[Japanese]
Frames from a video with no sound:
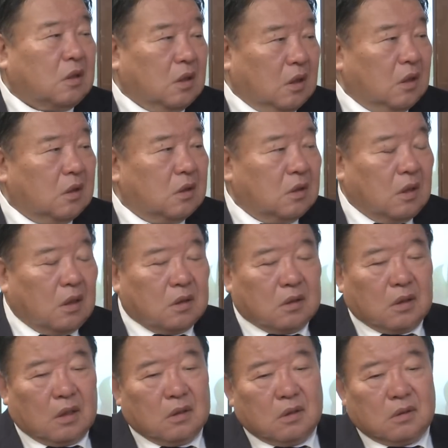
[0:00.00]
てねやっ
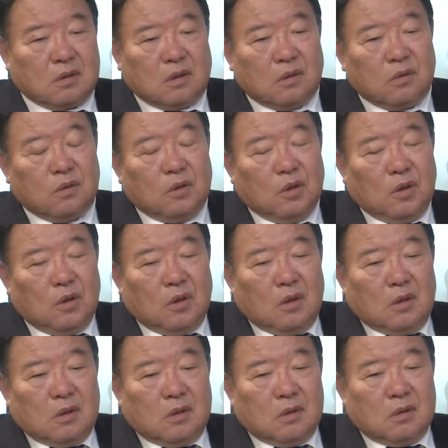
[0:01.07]
たんですけど、
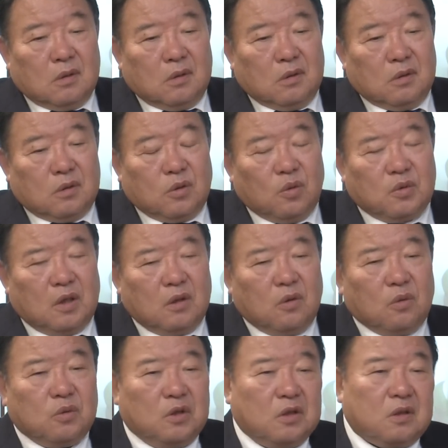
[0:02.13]
小選
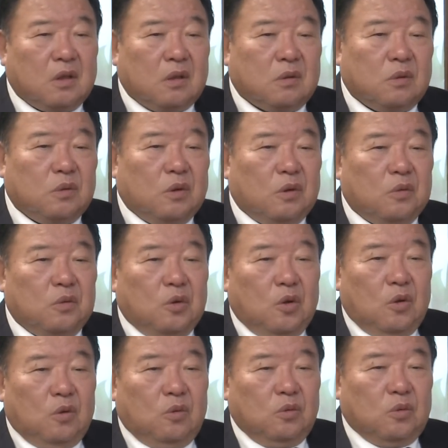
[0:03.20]
挙区にしたっていうのは
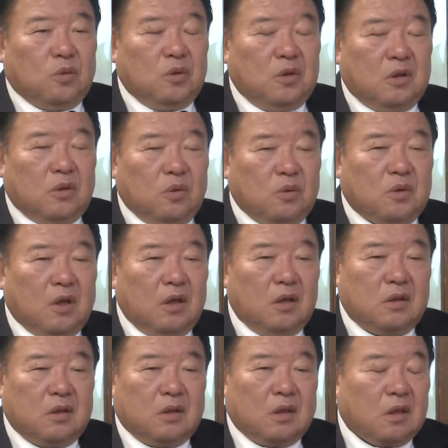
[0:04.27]
本当に既得権
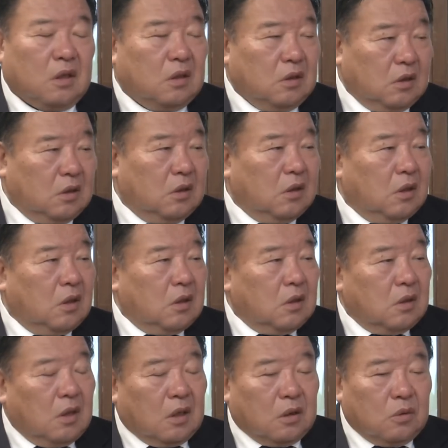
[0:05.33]
益者だけに
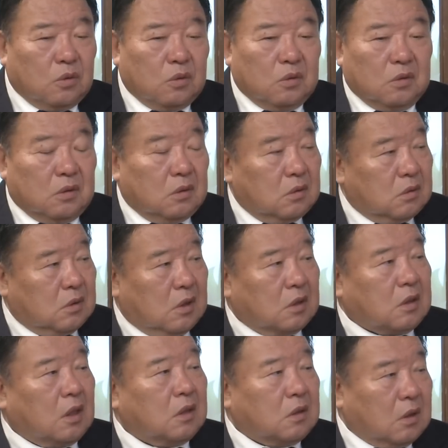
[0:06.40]
あれを
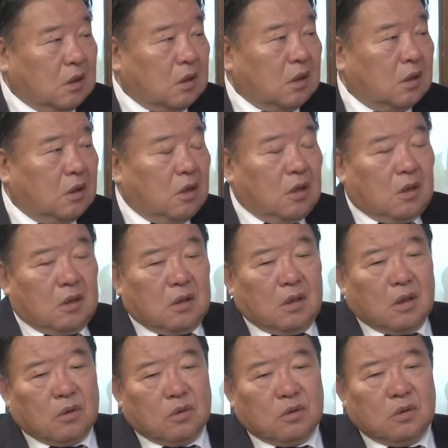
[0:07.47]
与えて、
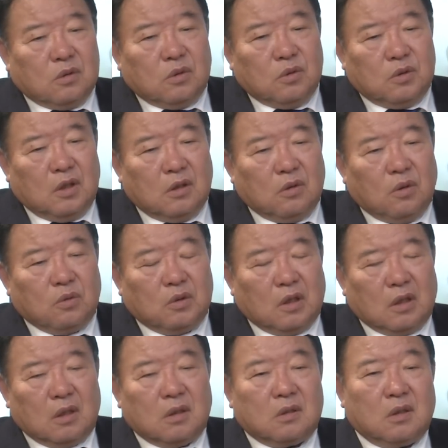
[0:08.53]
あの中選挙区
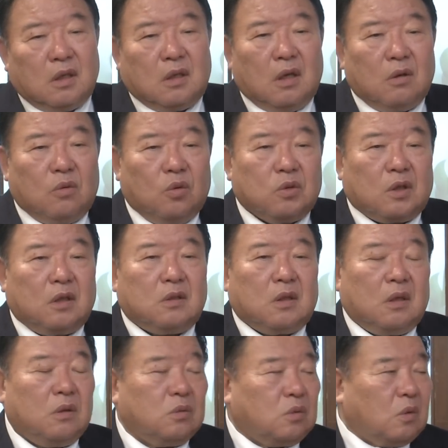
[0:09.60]
で政権交代さ
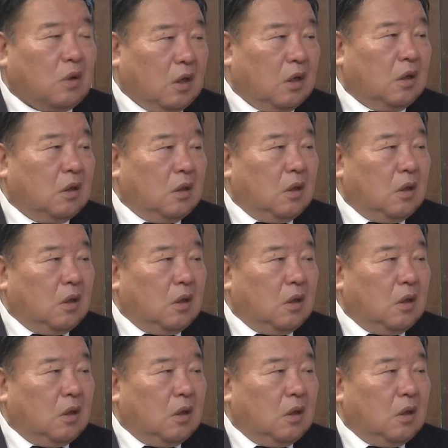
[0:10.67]
れるとか、